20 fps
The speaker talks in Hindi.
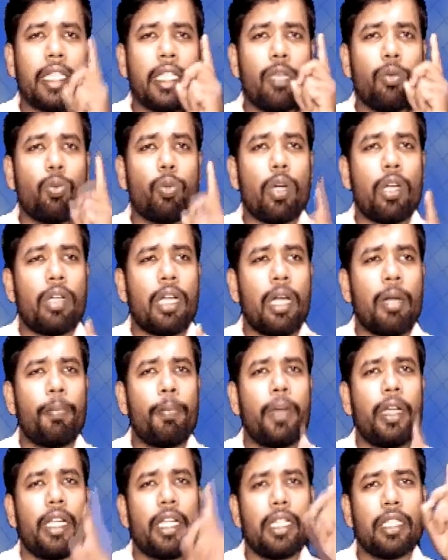कि वहाँ
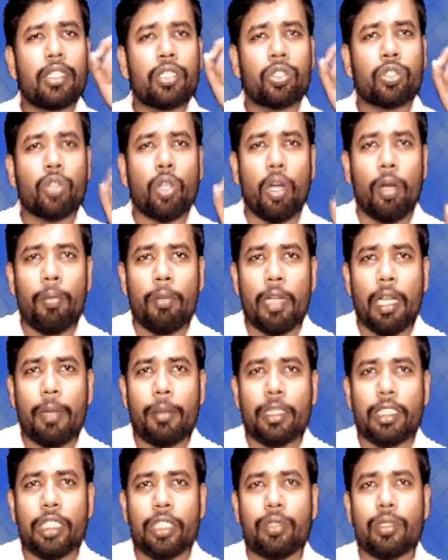पर सॉम
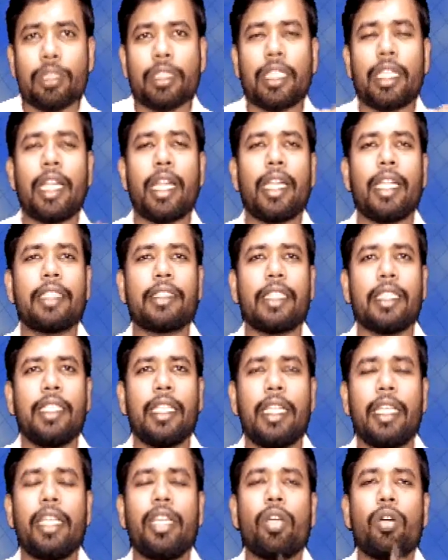का भी सिचुएशन आना
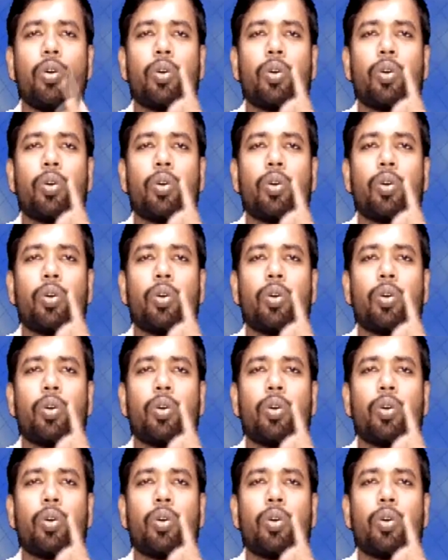चाहिए